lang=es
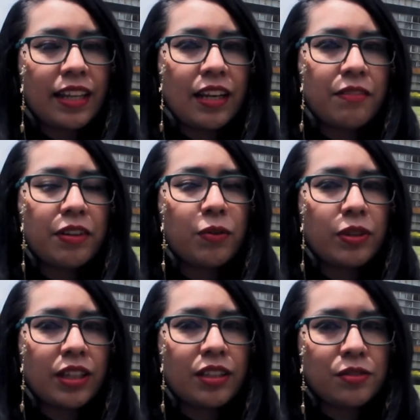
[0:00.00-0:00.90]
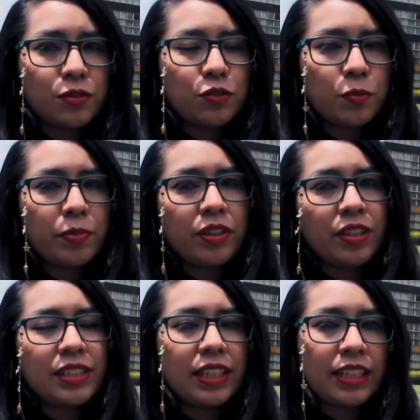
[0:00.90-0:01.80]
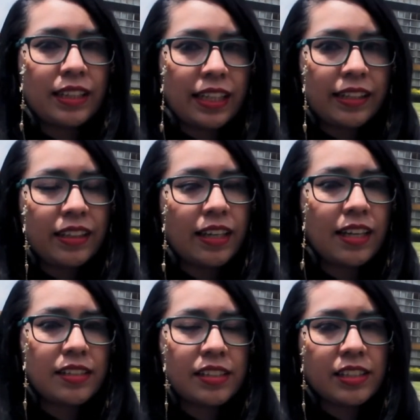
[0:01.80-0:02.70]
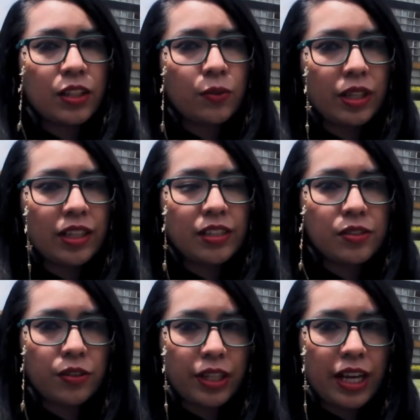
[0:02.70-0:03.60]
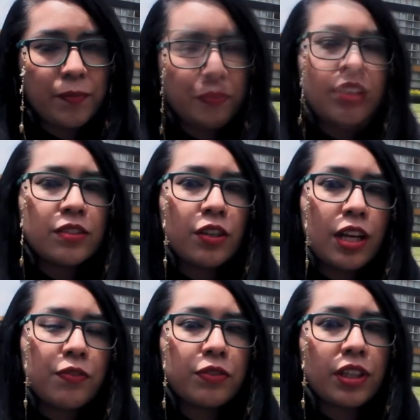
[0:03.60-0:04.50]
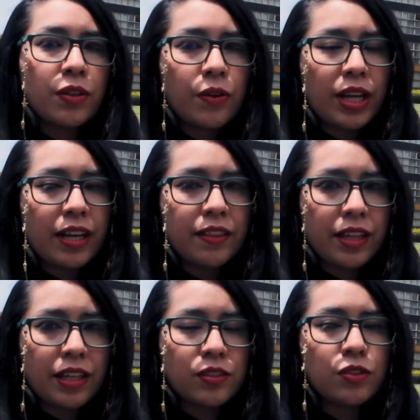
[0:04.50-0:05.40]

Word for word: de la Facultad de Estudios Superiores Acatlán en la licenciatura de Historia y soy la fundadora de